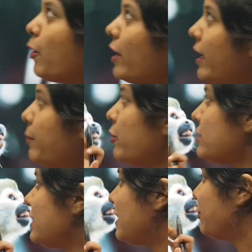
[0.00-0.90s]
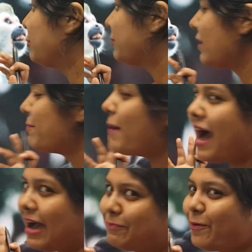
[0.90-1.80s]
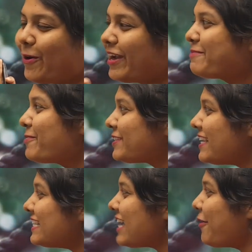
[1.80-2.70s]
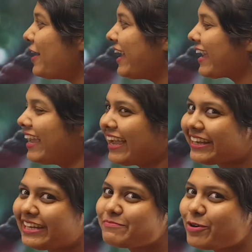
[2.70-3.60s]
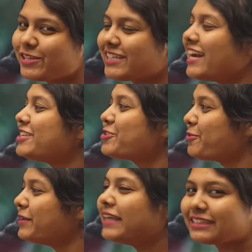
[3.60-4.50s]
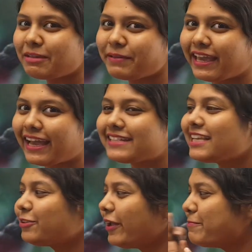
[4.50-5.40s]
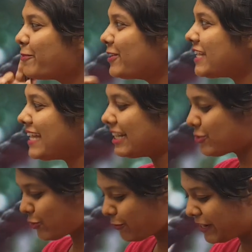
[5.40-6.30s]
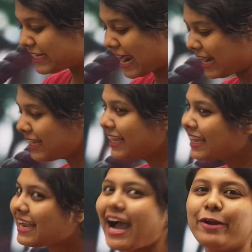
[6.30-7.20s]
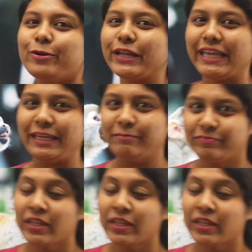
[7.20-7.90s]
পরের প্রশ্নে যাবো বাহ পরের প্রশ্নে যাওয়ার আগেই একটা মজাদার ছবি দেখতে পেয়ে গেছি তো এই মজাদার ছবিটার কারণ কি